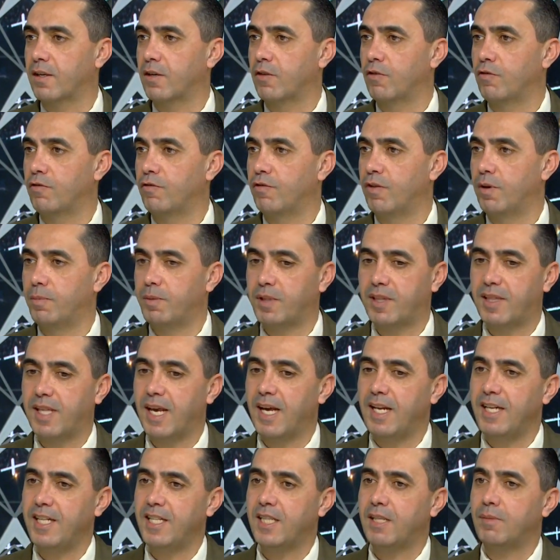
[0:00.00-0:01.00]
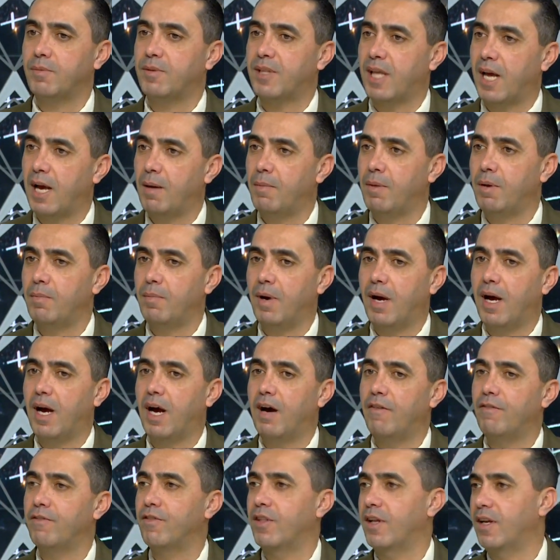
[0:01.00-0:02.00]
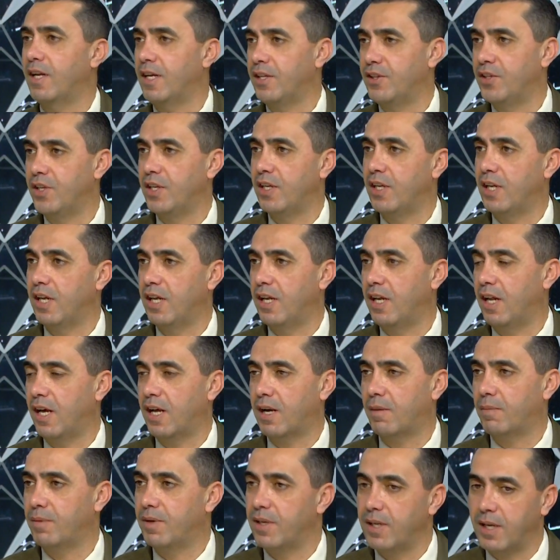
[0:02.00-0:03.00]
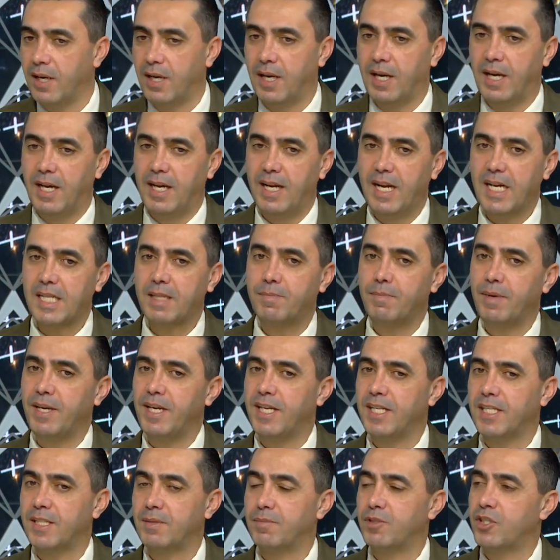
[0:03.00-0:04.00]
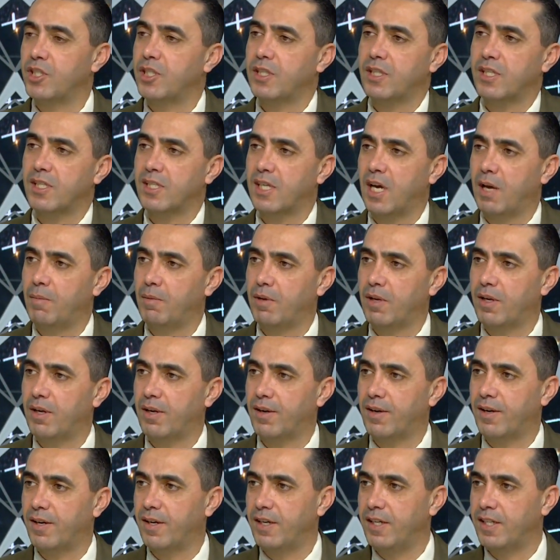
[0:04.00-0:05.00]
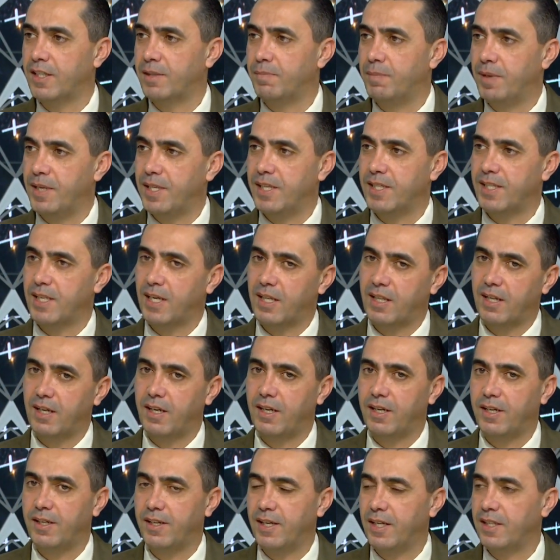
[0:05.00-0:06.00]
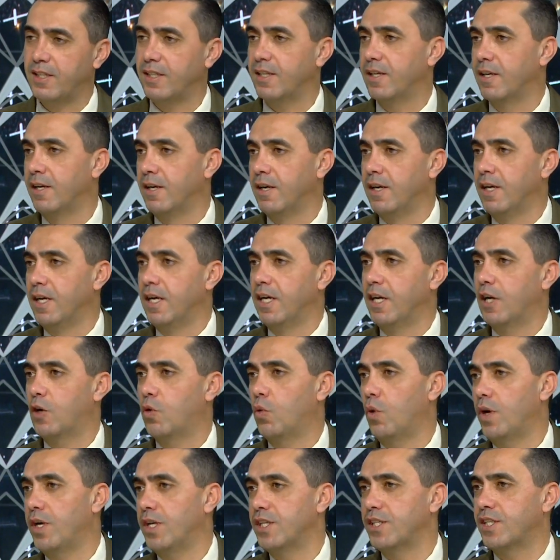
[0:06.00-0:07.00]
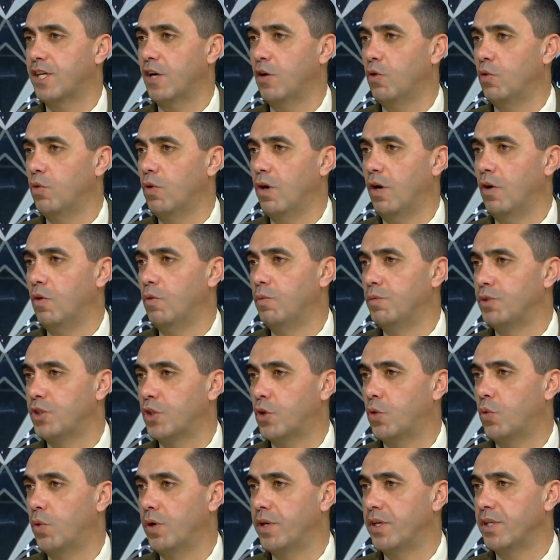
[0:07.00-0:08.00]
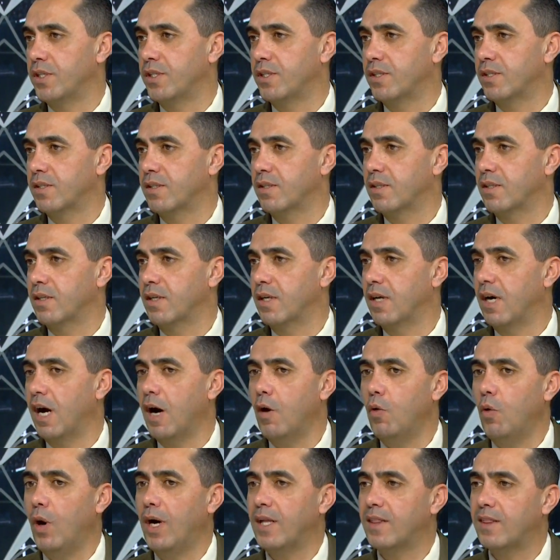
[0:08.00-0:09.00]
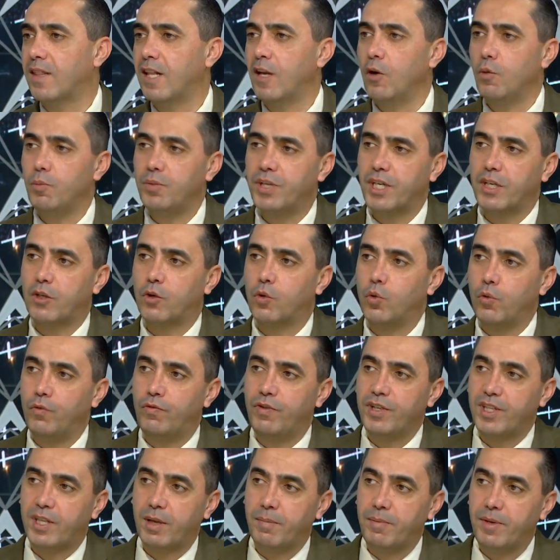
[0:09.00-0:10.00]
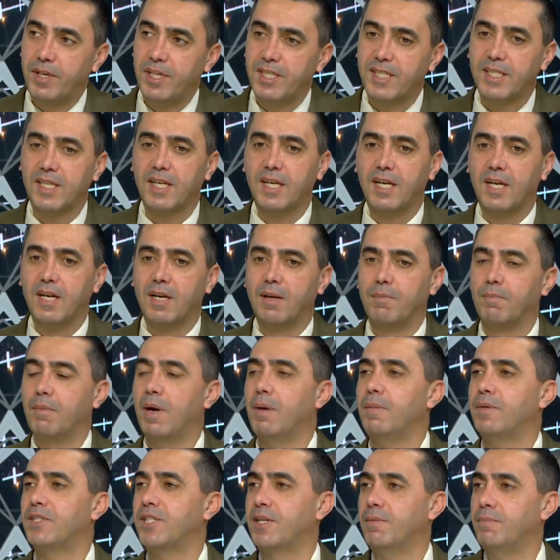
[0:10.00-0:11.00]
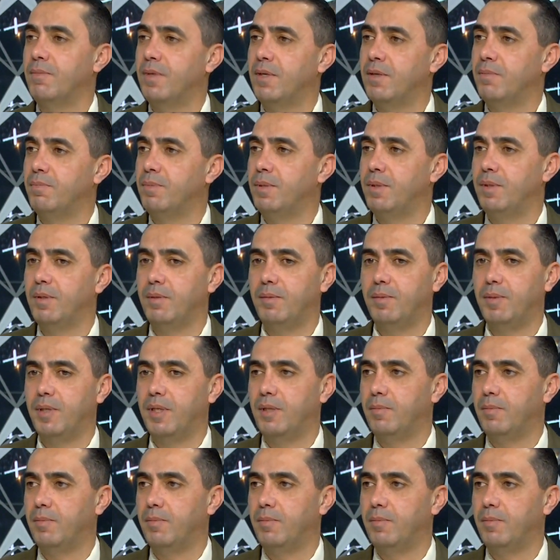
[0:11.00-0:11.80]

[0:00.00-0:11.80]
طيب. فبالتالي انت بتتعامل مع افضل الانديه العربيه لا تميز مش انت صاحب القرار اللي تميز هذا النادي كويس او او مش كويس او حتى لو بدك يكون في تمييز ما بسمي بـ بـ